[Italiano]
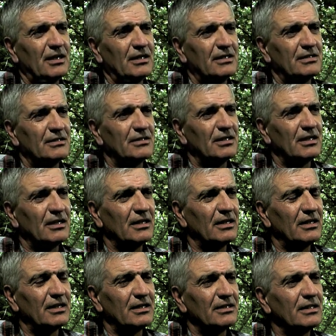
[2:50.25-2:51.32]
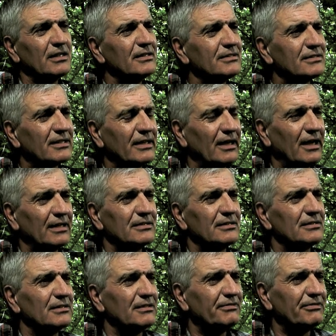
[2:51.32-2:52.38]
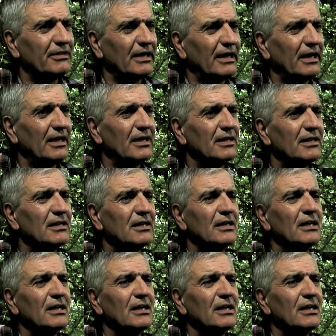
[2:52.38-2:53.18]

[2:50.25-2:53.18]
delle, degli scatti, dei file,